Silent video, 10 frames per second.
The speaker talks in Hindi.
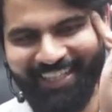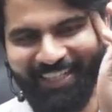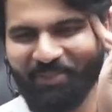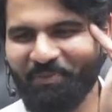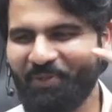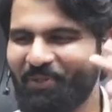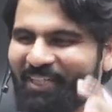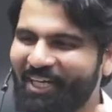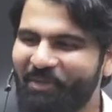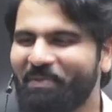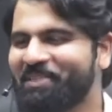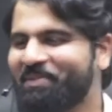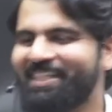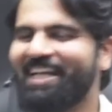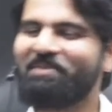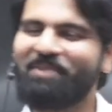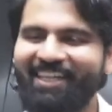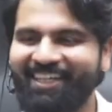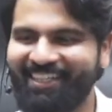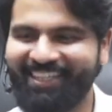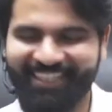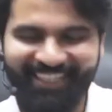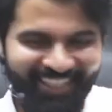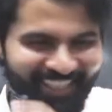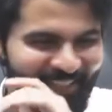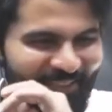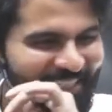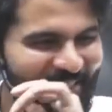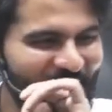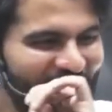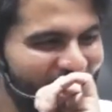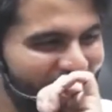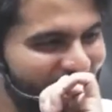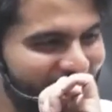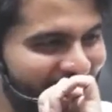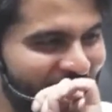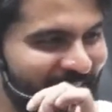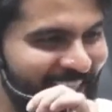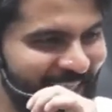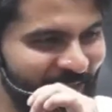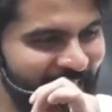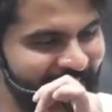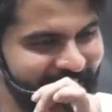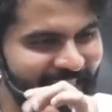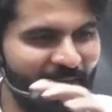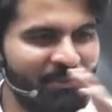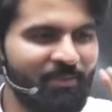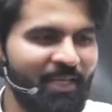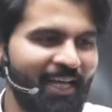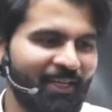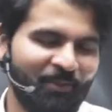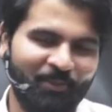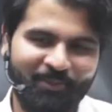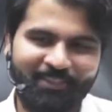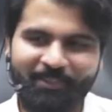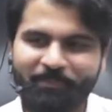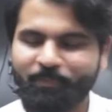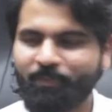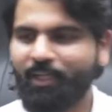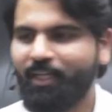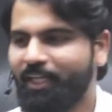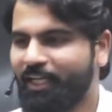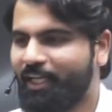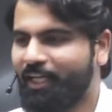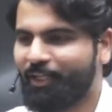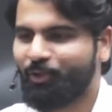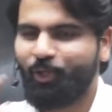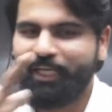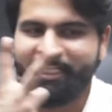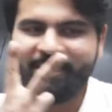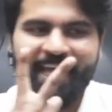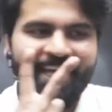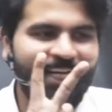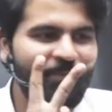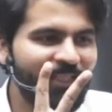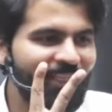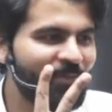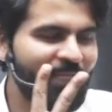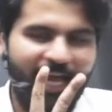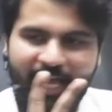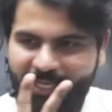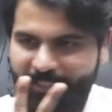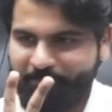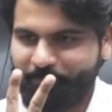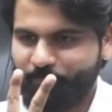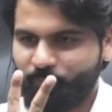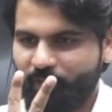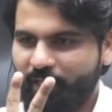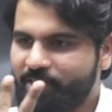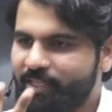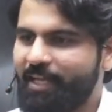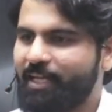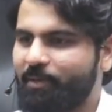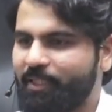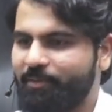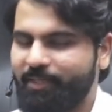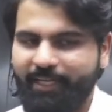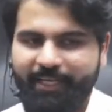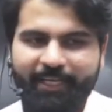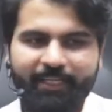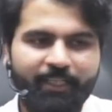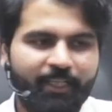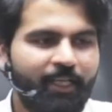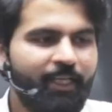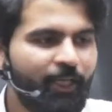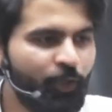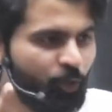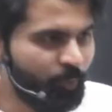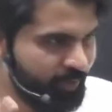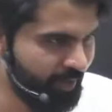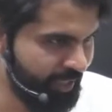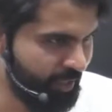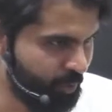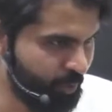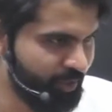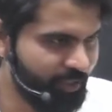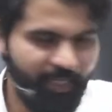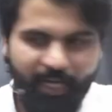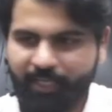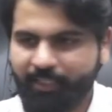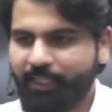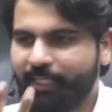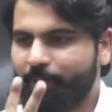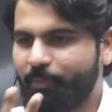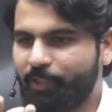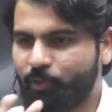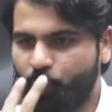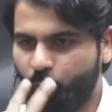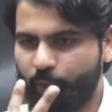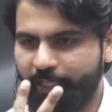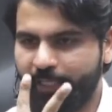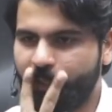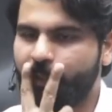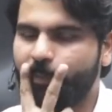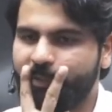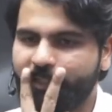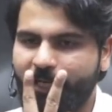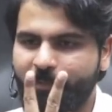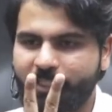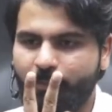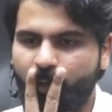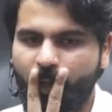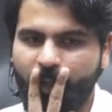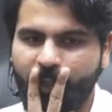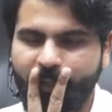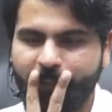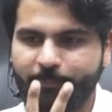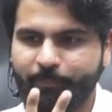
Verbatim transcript: तो लोग ये टॉपिक समझना है ना मेनली बोले तो सर बाकी टॉपिक बारे में जाने ये, ये आप समझाया करो रोज तो इस साइन का मतलब क्या है इस साइन का मतलब ये है कि यूपी वाले लोग क्या करते हैं कि अपने जो होट हैं इनके ऊपर साइड में से आप ब्लॉक करते हैं